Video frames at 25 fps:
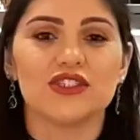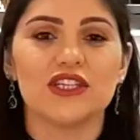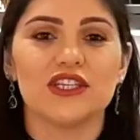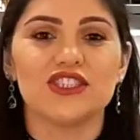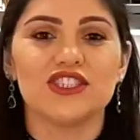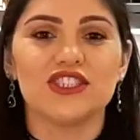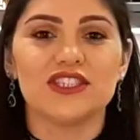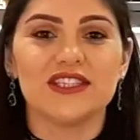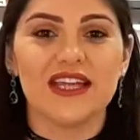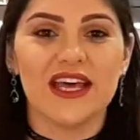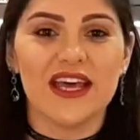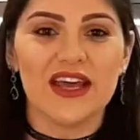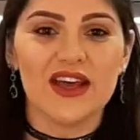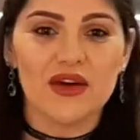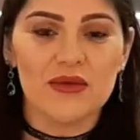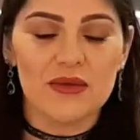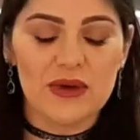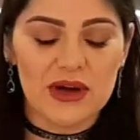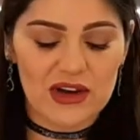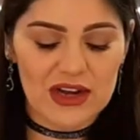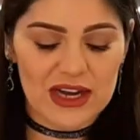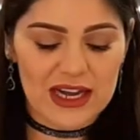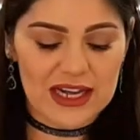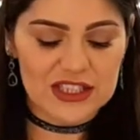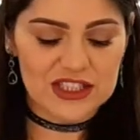gente, deem
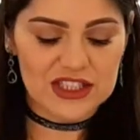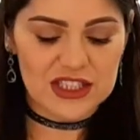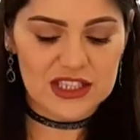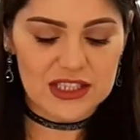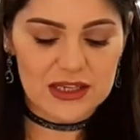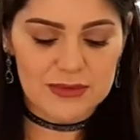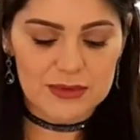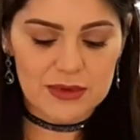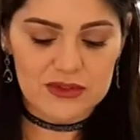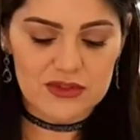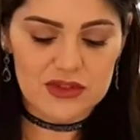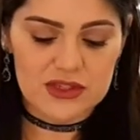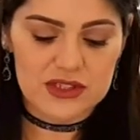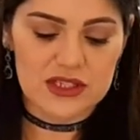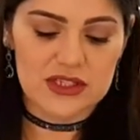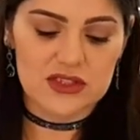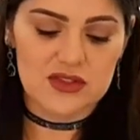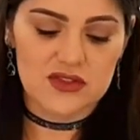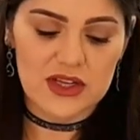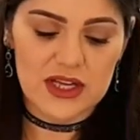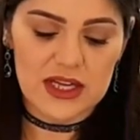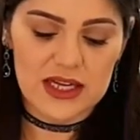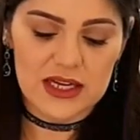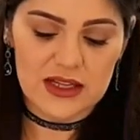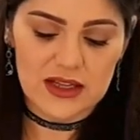uma olhadinha aqui pra vocês
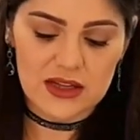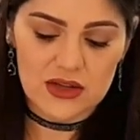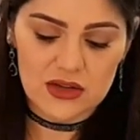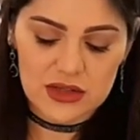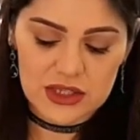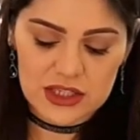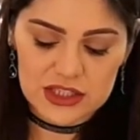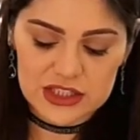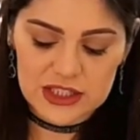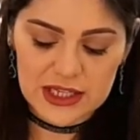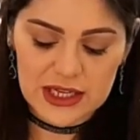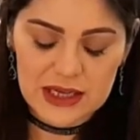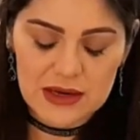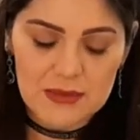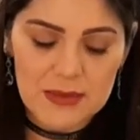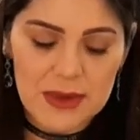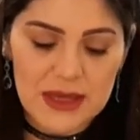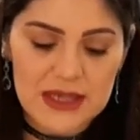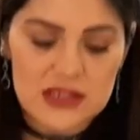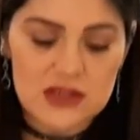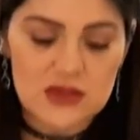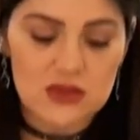verem que eu deixei ele bem